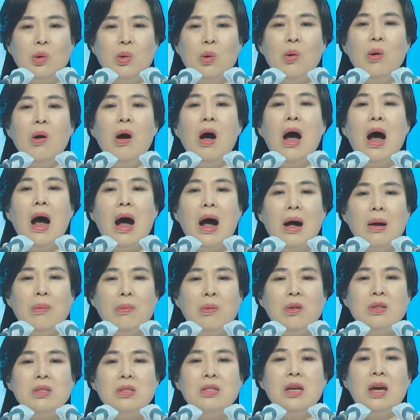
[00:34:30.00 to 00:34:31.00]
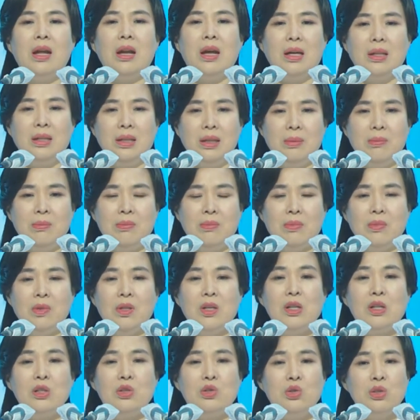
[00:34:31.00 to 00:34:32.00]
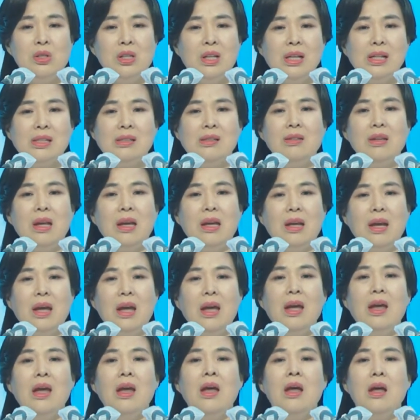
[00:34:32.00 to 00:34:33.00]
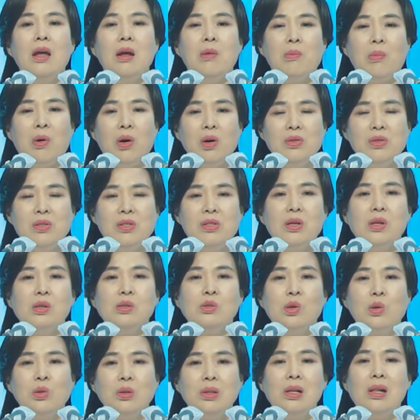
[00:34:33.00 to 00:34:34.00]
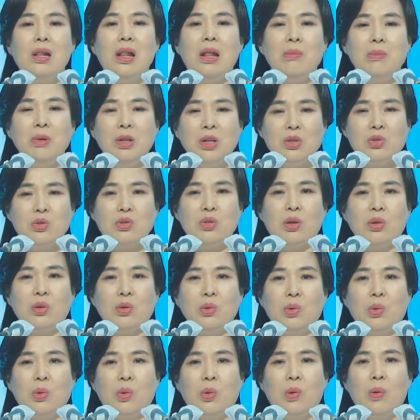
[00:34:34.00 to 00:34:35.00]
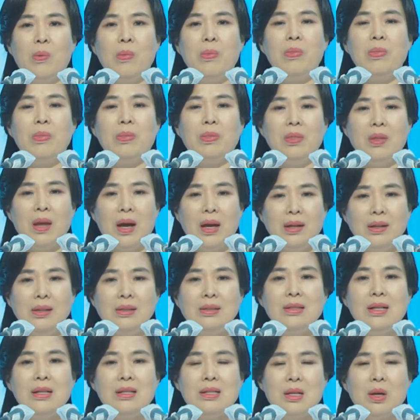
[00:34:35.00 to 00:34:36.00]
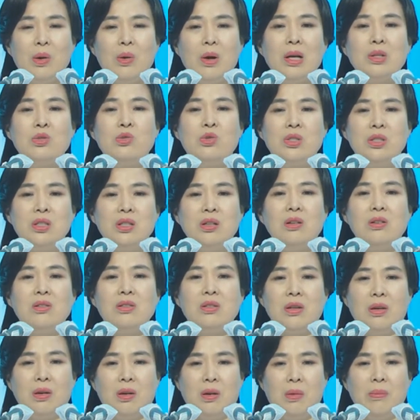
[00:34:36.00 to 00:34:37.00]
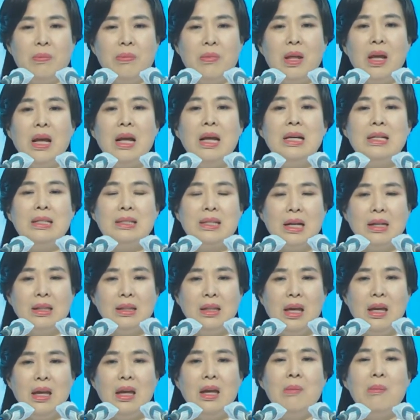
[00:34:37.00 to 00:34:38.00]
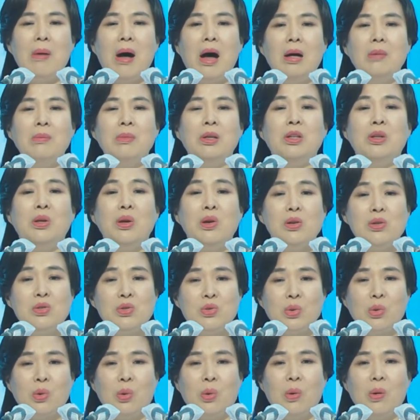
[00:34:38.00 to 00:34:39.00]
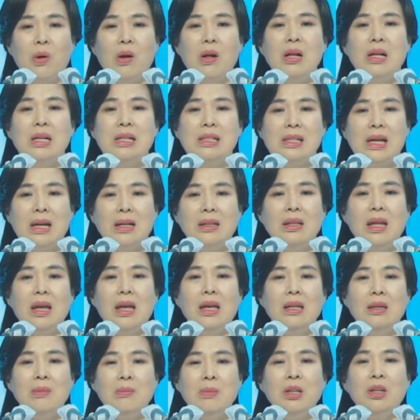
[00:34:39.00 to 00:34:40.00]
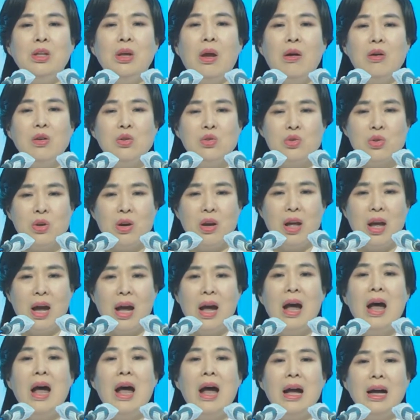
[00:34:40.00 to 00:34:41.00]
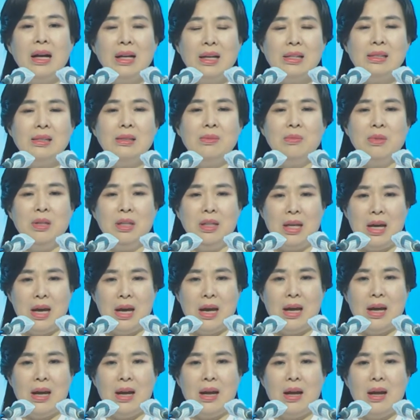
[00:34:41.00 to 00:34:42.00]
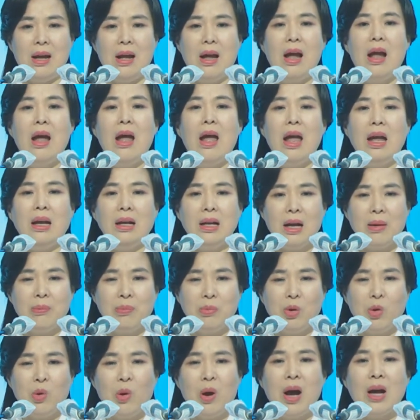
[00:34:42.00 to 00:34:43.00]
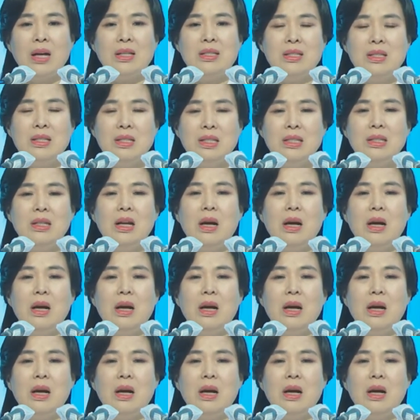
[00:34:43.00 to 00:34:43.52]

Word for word: 我们要填充这些公义，就像父神和主先向我们伸出手，先来寻找我们一样，我们也要考虑别人的感受，帮助他，给他力量。